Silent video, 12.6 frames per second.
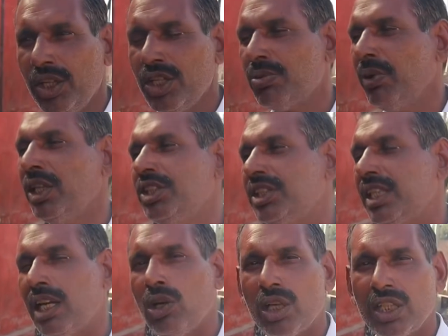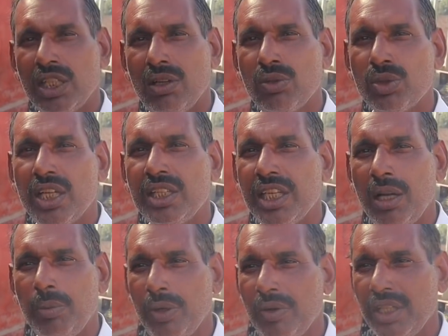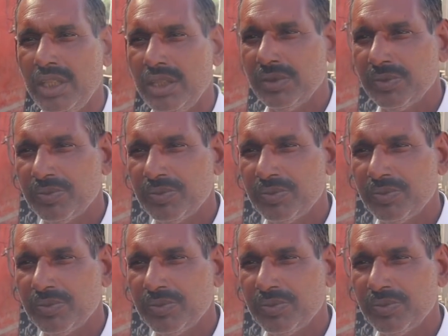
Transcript: इसमें जितना लोड दे उतना तेल पीवे जी